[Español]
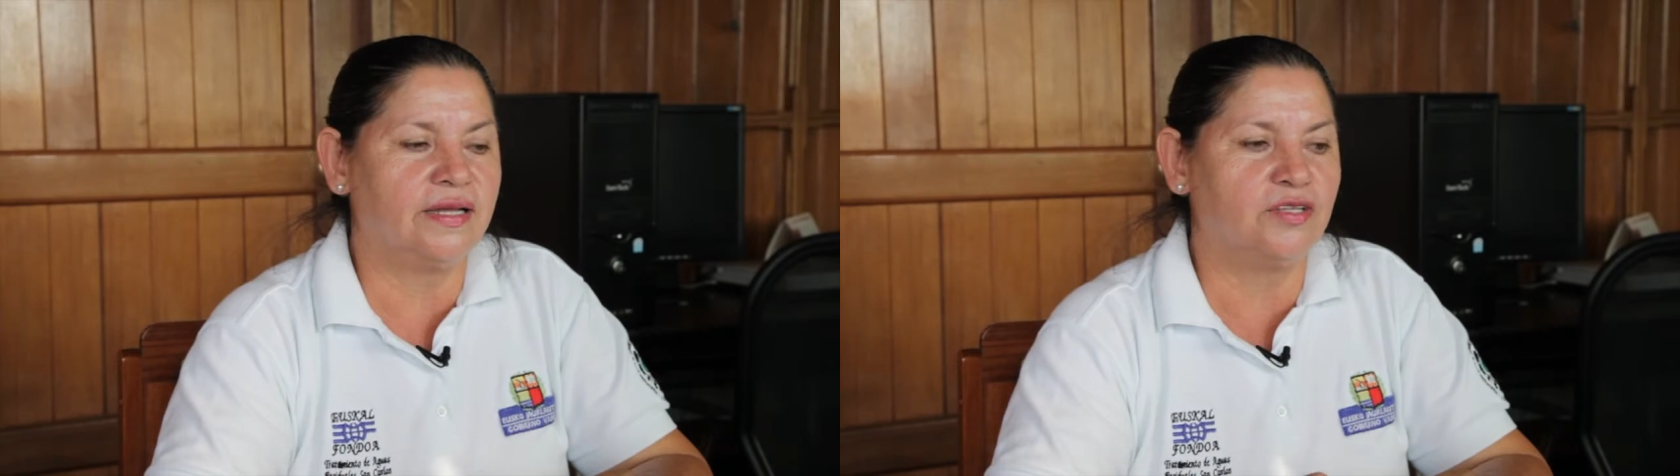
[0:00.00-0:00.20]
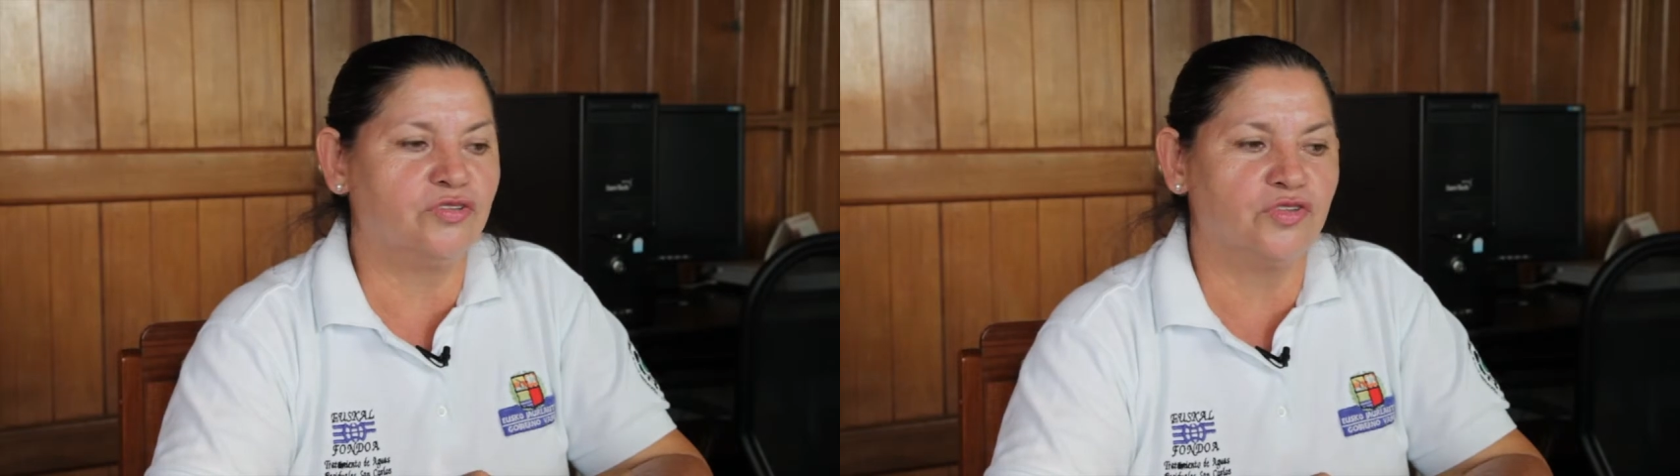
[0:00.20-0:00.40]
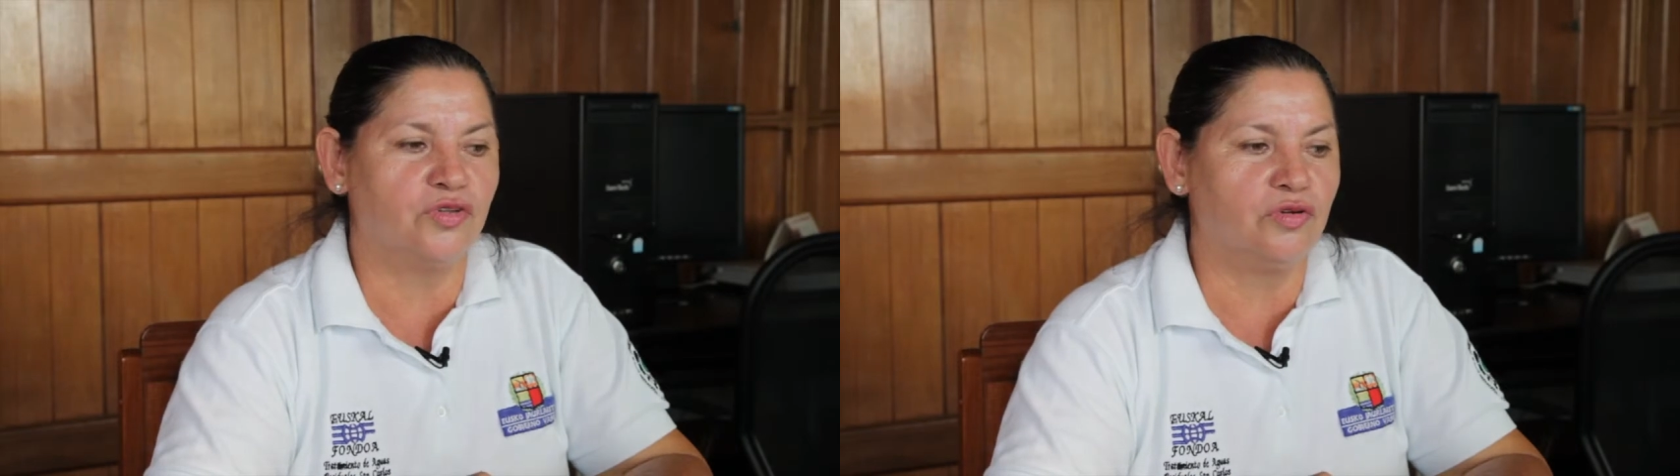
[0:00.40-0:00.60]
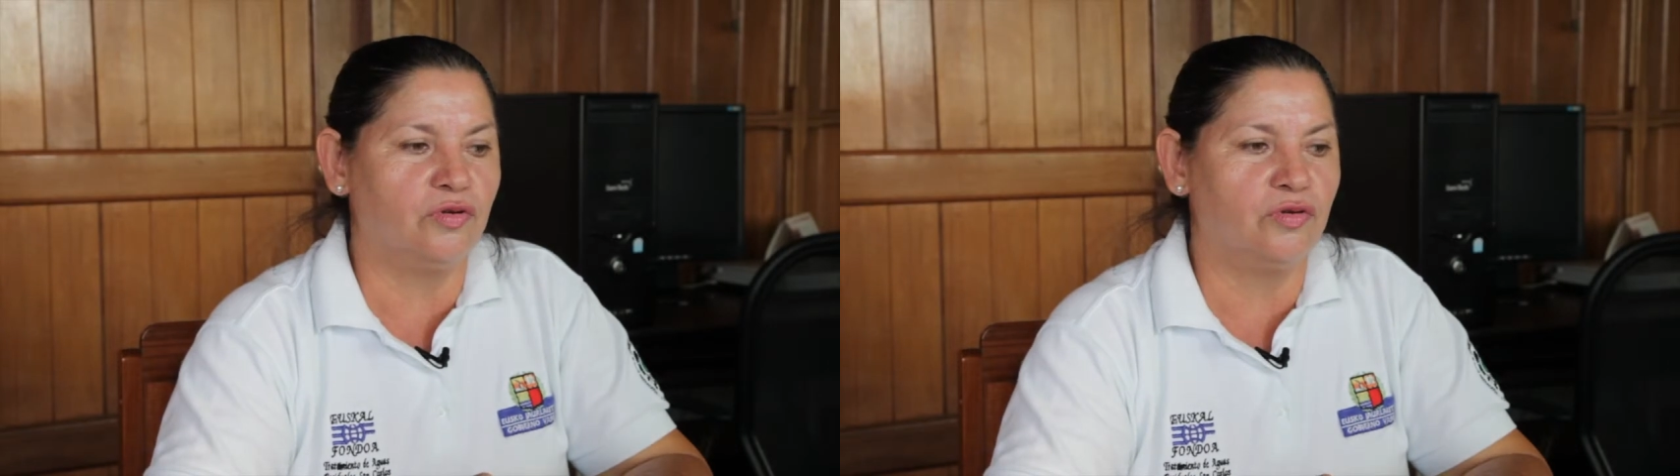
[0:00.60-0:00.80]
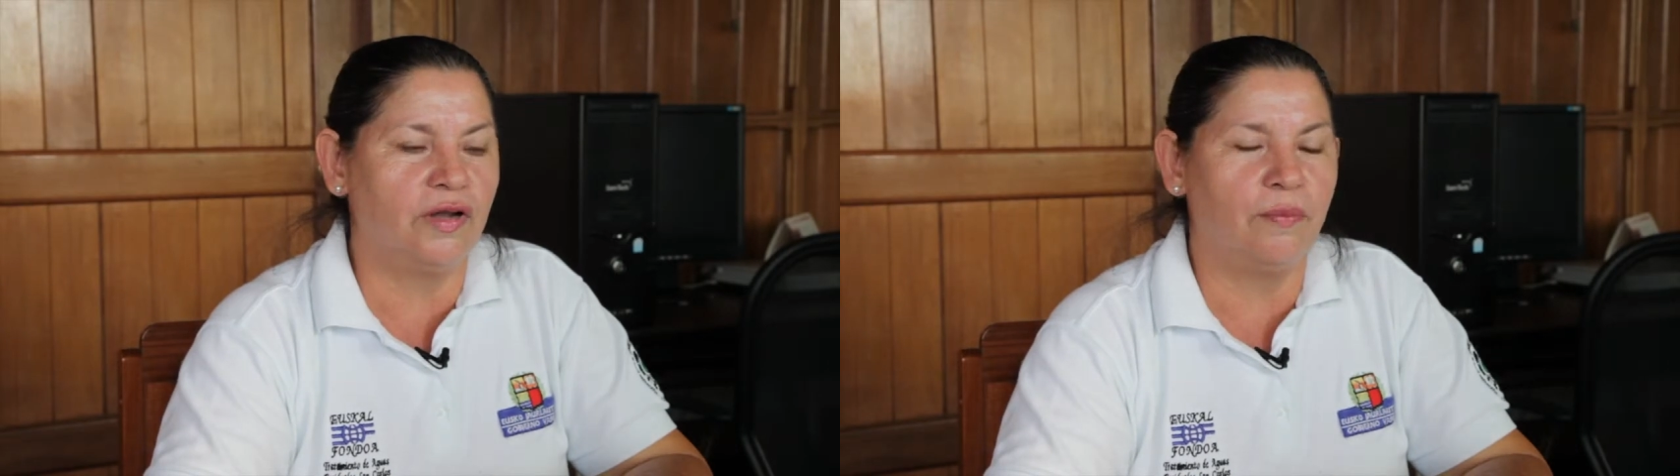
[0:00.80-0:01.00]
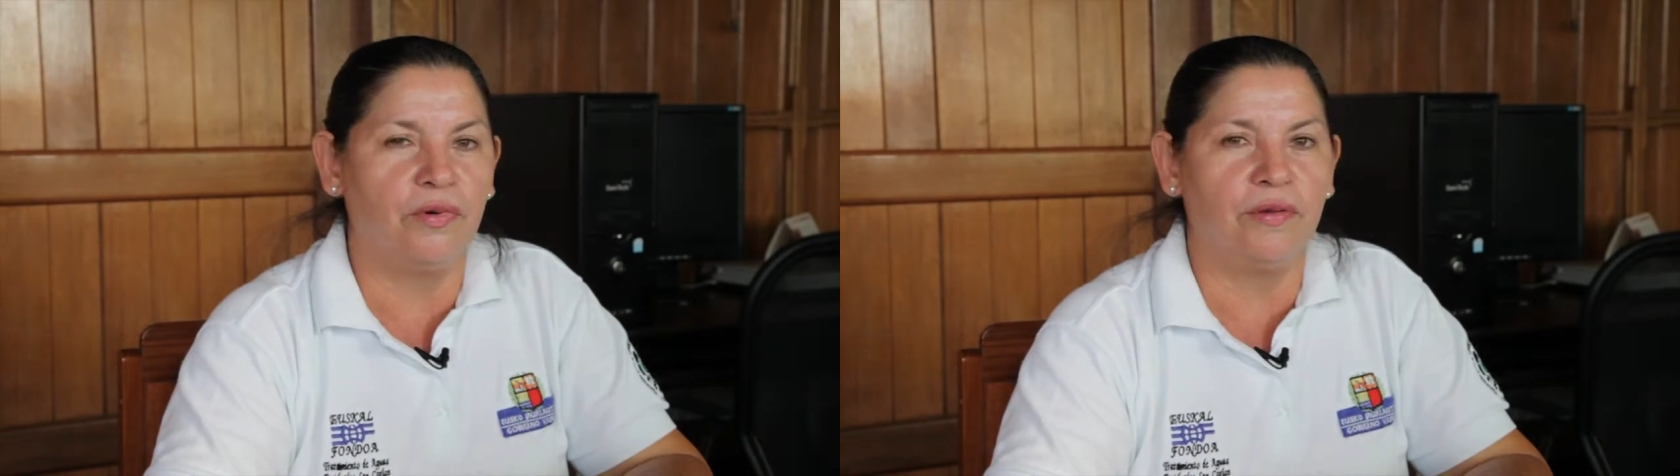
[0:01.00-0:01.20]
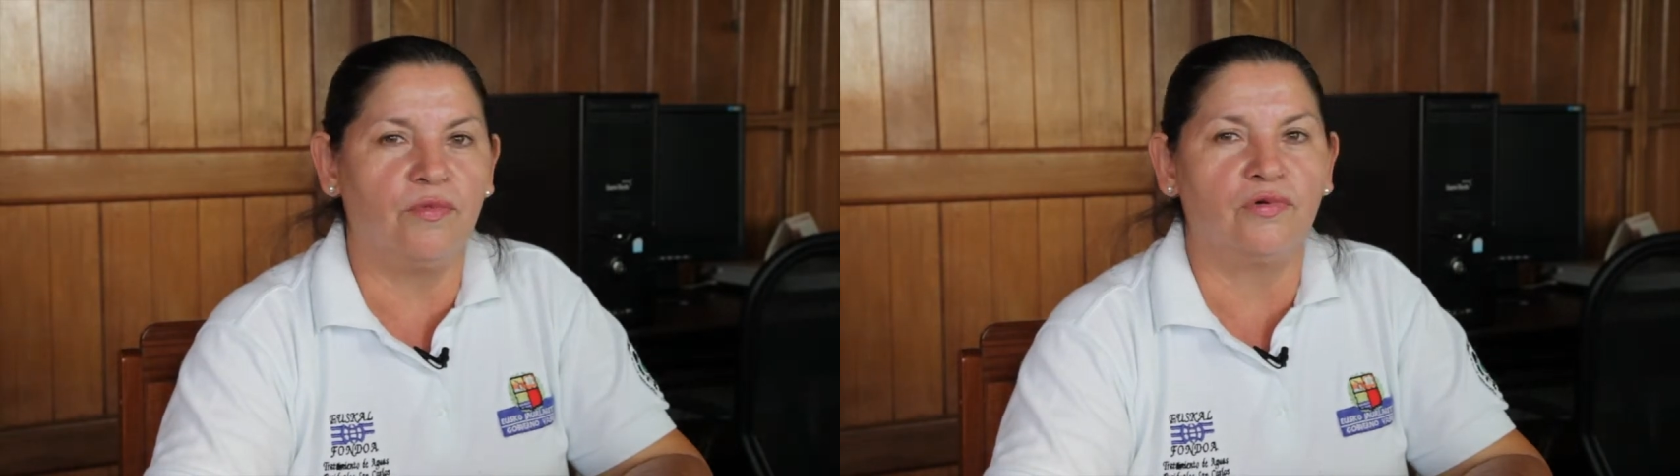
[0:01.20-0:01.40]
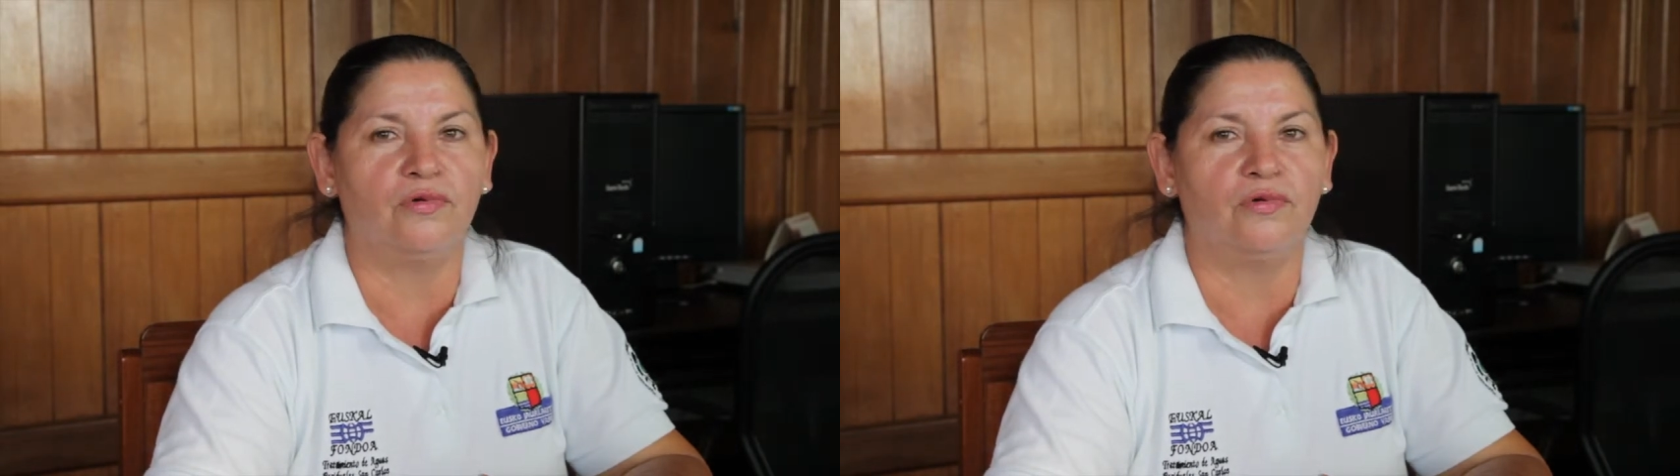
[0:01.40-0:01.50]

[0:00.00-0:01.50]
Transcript: que nosotros no las podemos